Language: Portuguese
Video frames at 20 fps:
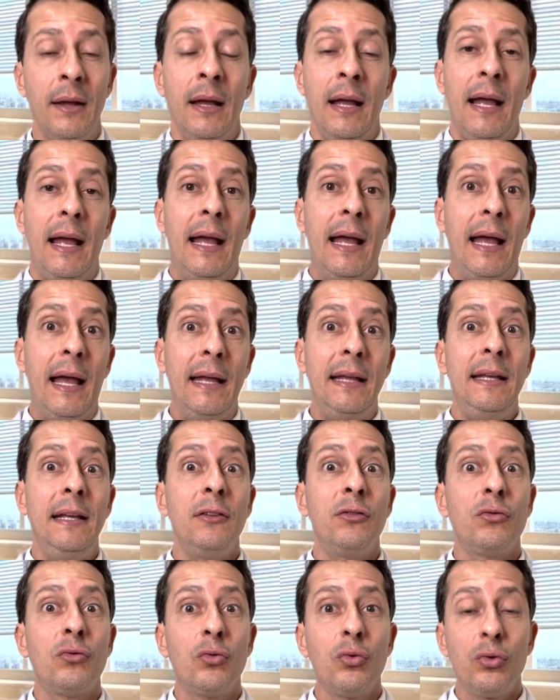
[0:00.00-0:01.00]
É, e
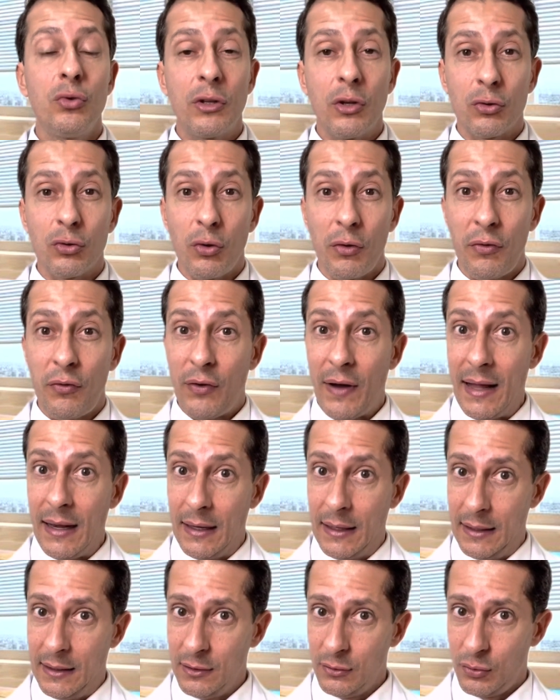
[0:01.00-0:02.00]
isso tudo que eu estou
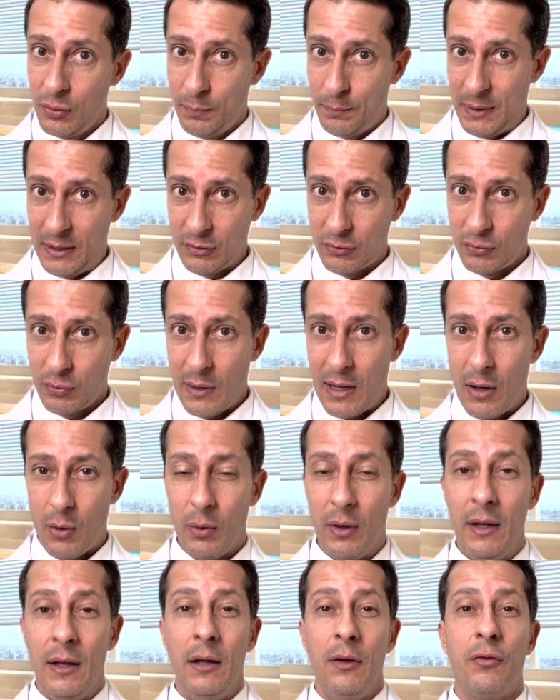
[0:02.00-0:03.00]
falando,
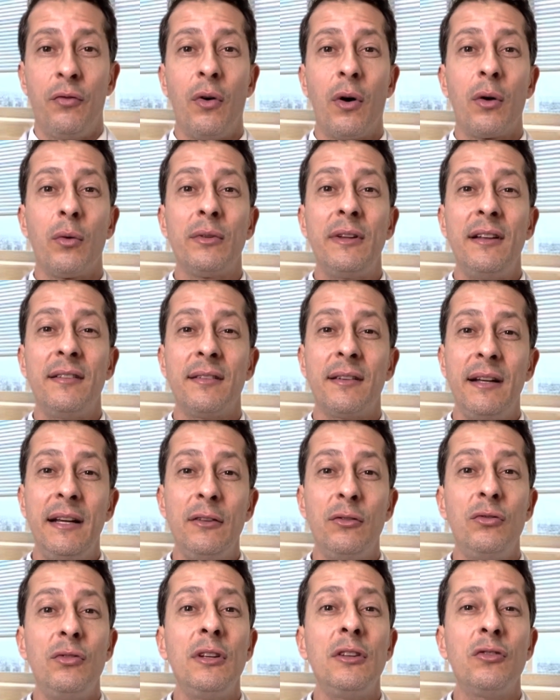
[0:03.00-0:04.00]
pessoal, foram
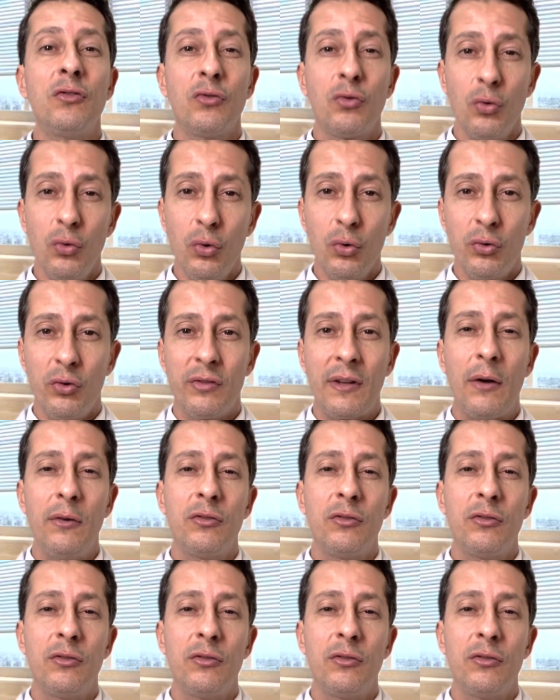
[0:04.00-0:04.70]
descritos em estudos, tá?